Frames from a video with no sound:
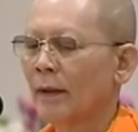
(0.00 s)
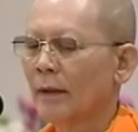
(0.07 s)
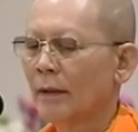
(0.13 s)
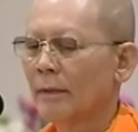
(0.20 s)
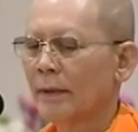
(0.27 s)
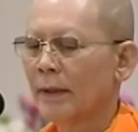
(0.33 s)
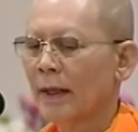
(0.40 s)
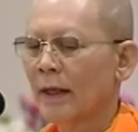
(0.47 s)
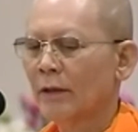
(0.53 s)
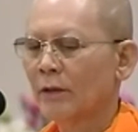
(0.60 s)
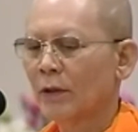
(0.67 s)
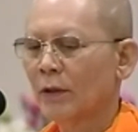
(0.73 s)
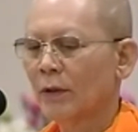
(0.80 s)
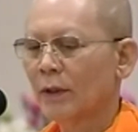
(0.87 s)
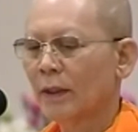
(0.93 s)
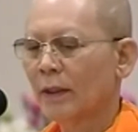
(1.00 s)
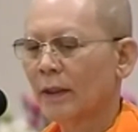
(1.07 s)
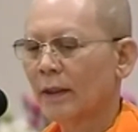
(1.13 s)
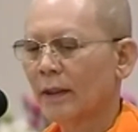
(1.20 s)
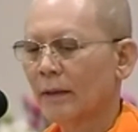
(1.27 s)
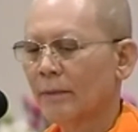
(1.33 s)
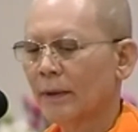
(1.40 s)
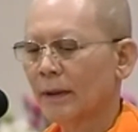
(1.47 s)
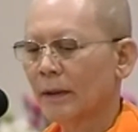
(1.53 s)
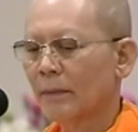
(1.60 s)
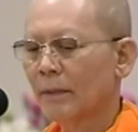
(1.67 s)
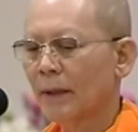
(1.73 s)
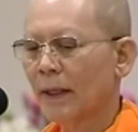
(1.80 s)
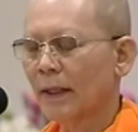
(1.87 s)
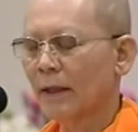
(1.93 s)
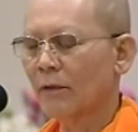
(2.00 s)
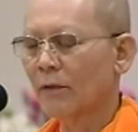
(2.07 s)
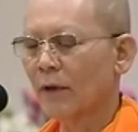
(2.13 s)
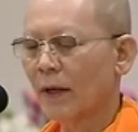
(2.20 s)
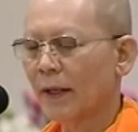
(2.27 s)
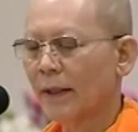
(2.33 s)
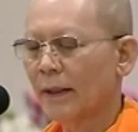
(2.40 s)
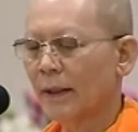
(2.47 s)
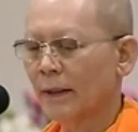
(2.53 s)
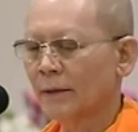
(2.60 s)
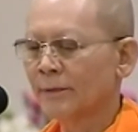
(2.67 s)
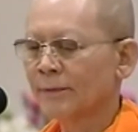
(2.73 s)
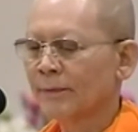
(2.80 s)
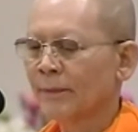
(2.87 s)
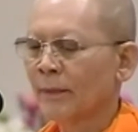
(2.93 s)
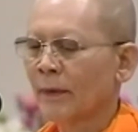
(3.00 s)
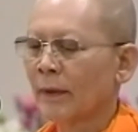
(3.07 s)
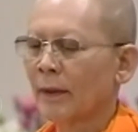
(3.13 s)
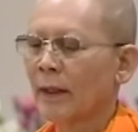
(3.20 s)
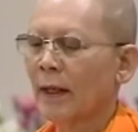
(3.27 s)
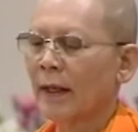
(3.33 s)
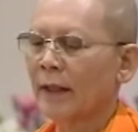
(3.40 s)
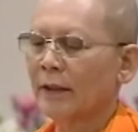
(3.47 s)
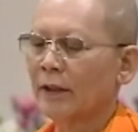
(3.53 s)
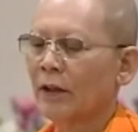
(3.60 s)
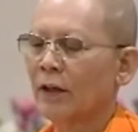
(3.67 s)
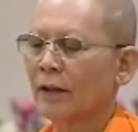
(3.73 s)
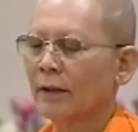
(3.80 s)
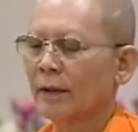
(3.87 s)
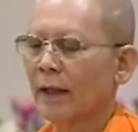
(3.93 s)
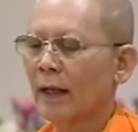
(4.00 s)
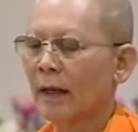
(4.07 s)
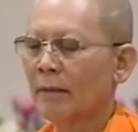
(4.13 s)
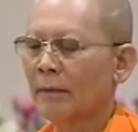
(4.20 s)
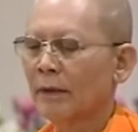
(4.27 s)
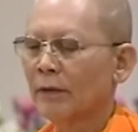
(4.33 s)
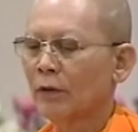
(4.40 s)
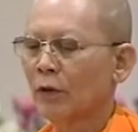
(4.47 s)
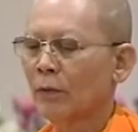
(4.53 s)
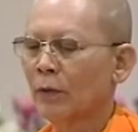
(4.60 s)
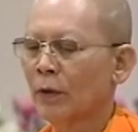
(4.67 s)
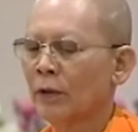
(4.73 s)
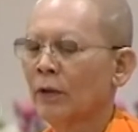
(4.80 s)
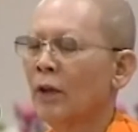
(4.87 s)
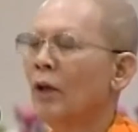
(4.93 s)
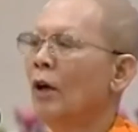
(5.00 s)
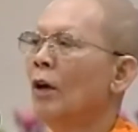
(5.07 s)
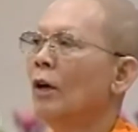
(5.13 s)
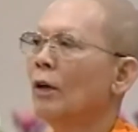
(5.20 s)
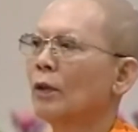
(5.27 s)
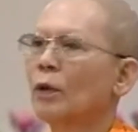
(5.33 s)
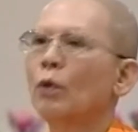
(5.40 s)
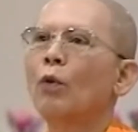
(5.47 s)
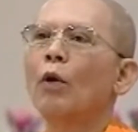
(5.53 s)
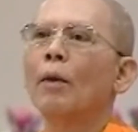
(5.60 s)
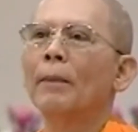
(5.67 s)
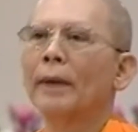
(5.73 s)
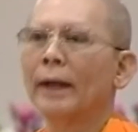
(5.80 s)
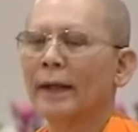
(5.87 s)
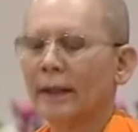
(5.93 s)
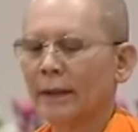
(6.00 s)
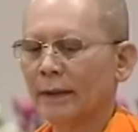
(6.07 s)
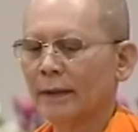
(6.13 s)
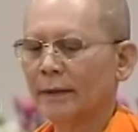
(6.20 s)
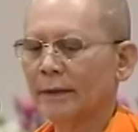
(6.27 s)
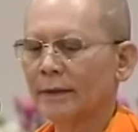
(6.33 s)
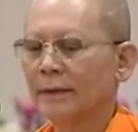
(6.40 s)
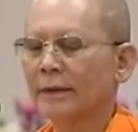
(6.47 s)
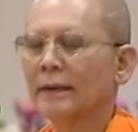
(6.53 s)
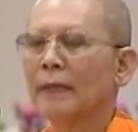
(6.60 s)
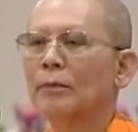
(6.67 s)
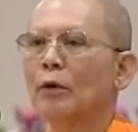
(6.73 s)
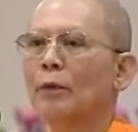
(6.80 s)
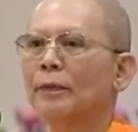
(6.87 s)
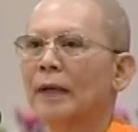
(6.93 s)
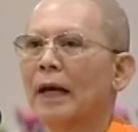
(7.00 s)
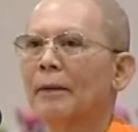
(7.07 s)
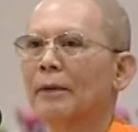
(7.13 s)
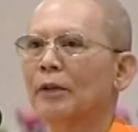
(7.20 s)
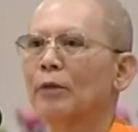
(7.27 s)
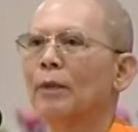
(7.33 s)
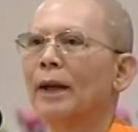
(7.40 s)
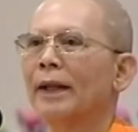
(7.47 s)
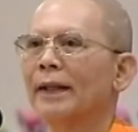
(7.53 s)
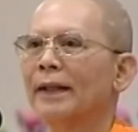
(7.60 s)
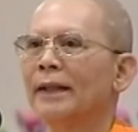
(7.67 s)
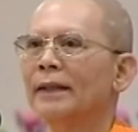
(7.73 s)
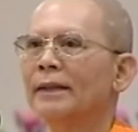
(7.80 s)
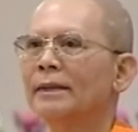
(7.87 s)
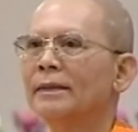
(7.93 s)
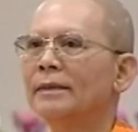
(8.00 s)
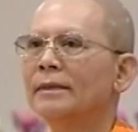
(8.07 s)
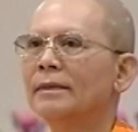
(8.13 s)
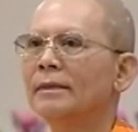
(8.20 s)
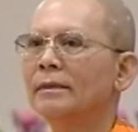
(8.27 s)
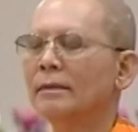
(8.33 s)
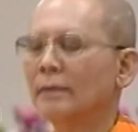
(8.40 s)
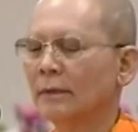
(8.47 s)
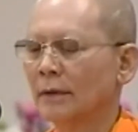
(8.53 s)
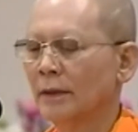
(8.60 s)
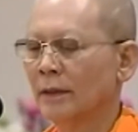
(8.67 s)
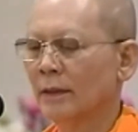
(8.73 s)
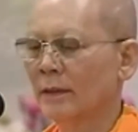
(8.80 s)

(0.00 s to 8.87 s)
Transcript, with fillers: ที่พยางตัวโลกได้เคยทำผิดทำพลาดเอาไว้เนี่ยได้ช่างตามมาส่งผลร่วมกันเลยในภพชาติปัจจุบันนี้ นี่